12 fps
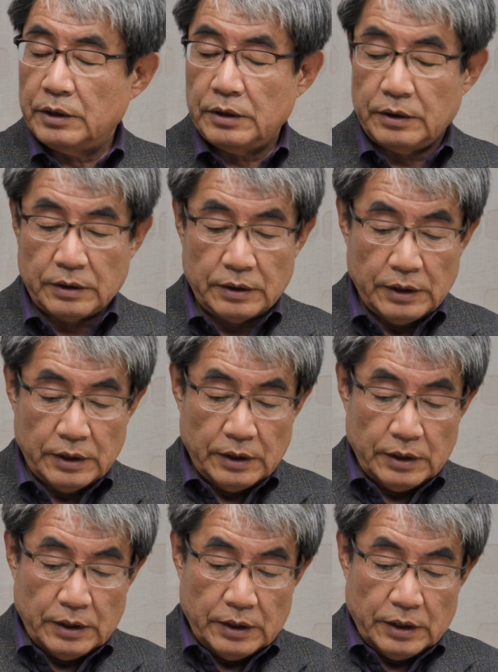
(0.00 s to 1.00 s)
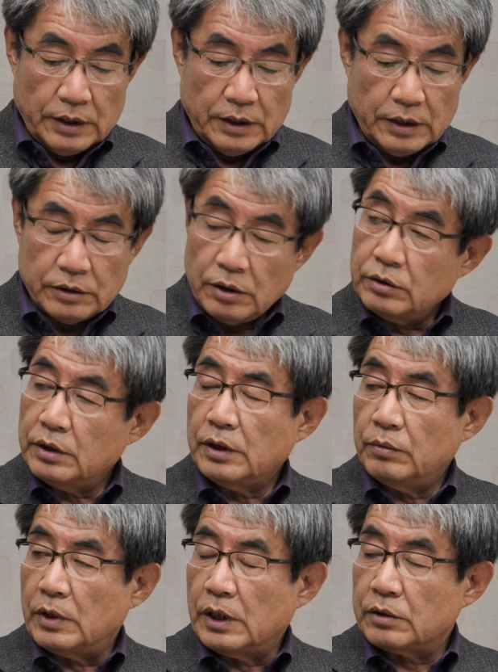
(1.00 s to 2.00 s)
하면은 이게 성능이
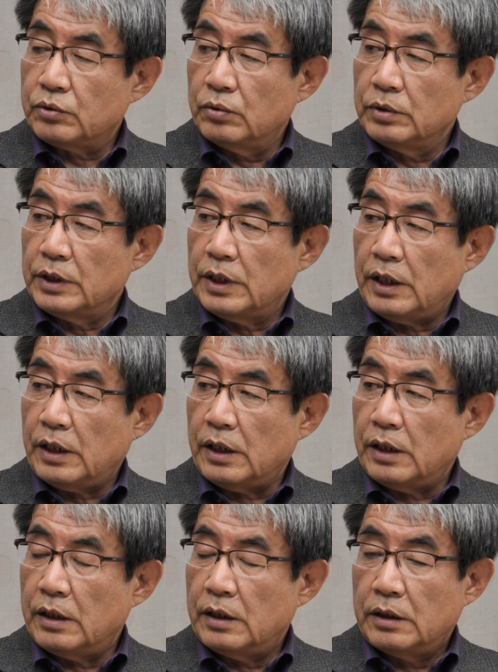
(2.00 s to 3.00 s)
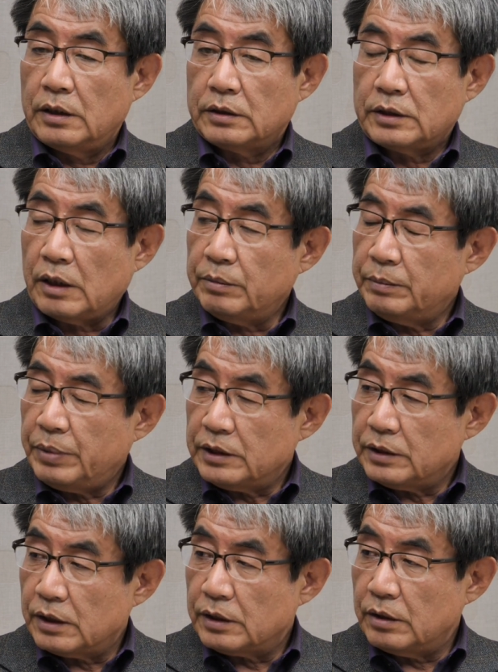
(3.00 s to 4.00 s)
워낙 좋으니까
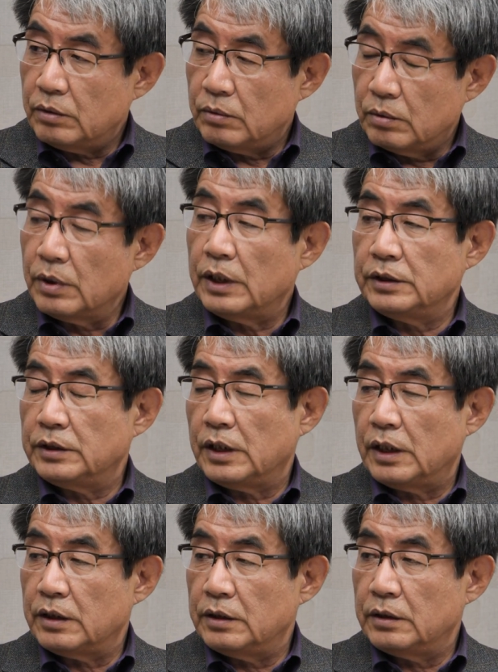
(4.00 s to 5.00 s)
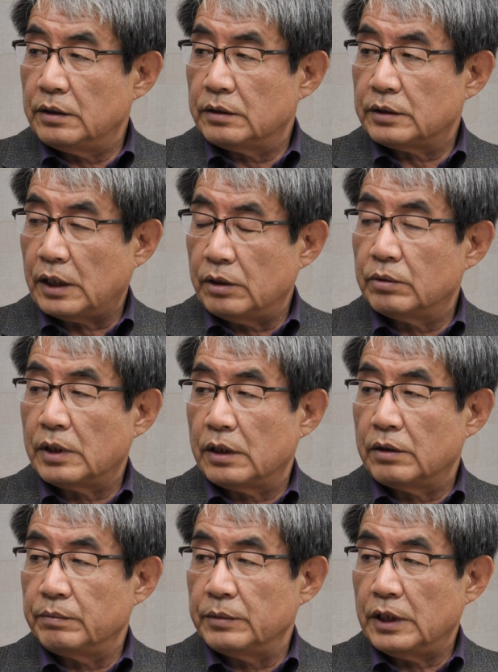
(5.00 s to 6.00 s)
삽입한 상태로 오랜 시간을 사용을 한
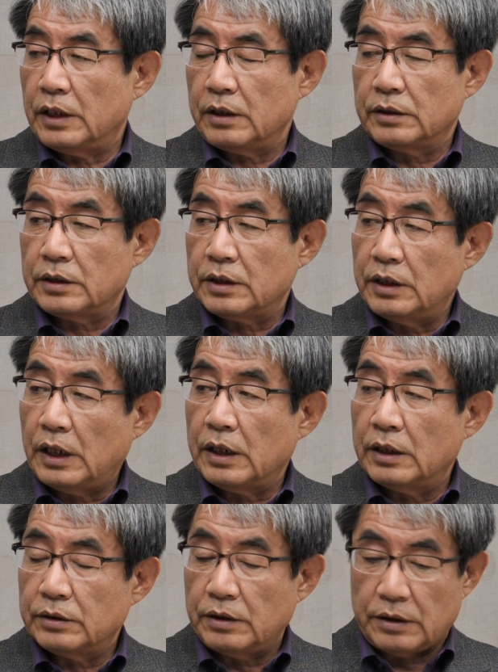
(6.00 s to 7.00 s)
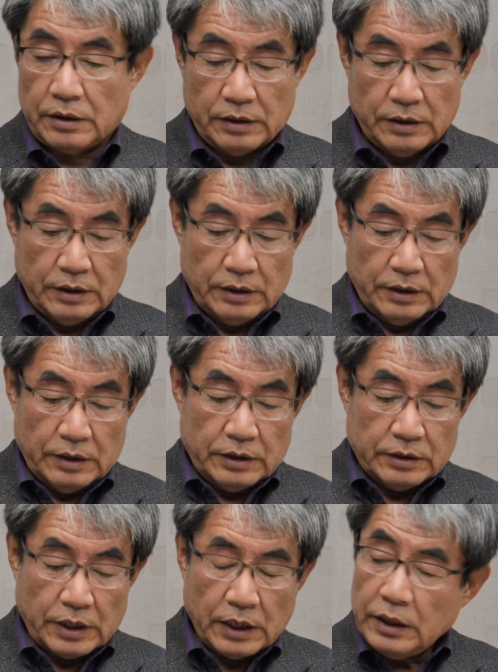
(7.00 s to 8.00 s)
겁니다. 그래서 그 안에서
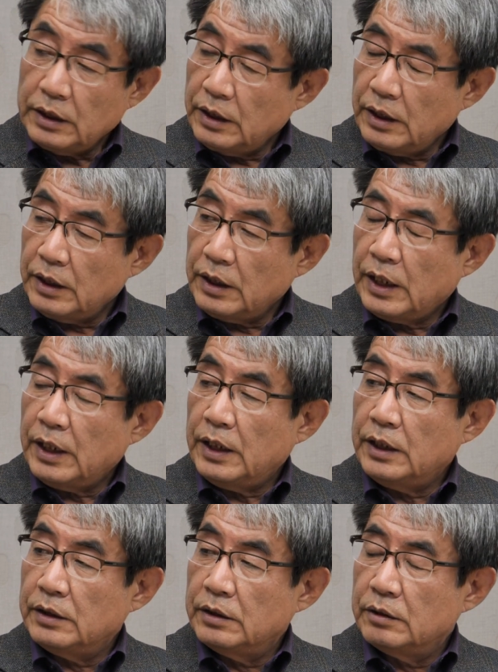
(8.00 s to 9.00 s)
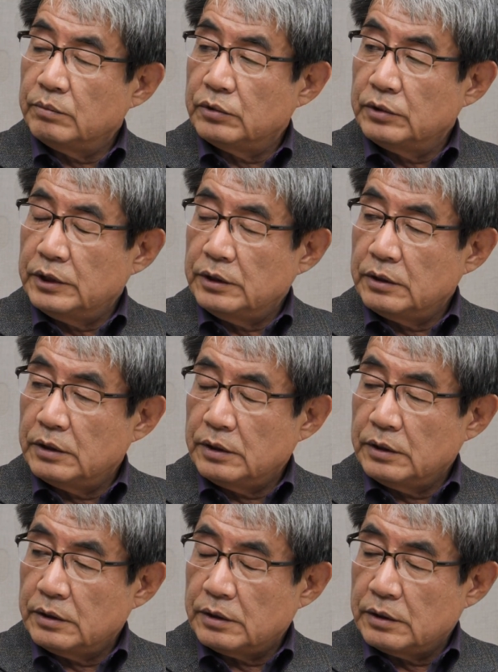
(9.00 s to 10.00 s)
생리대에 있는
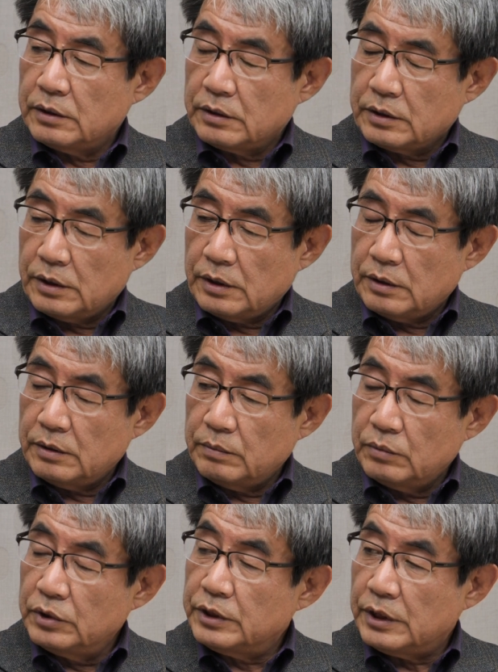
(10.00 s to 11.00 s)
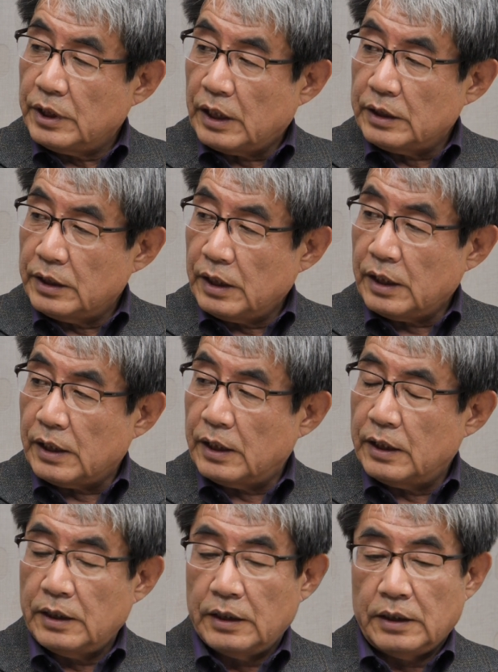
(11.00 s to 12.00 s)
문, 저, 물질이 아니라
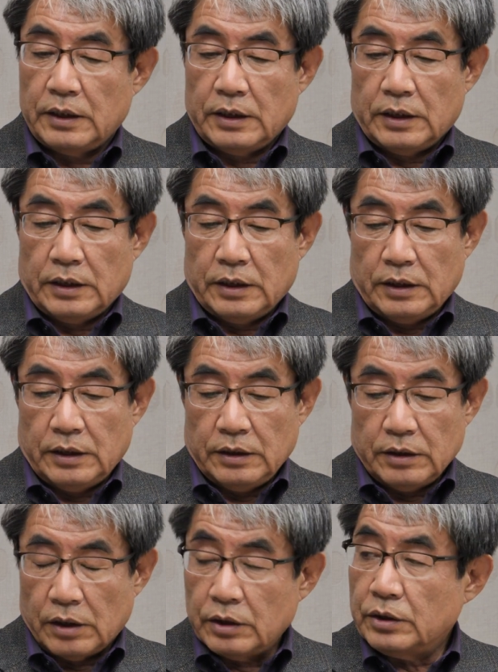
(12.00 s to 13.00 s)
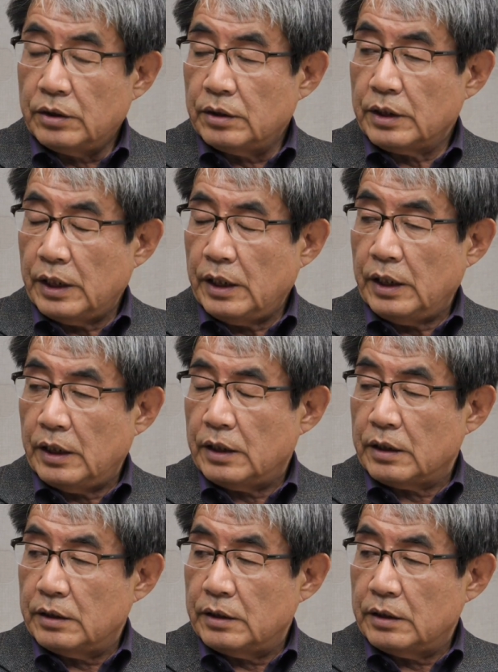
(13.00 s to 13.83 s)
이 여성의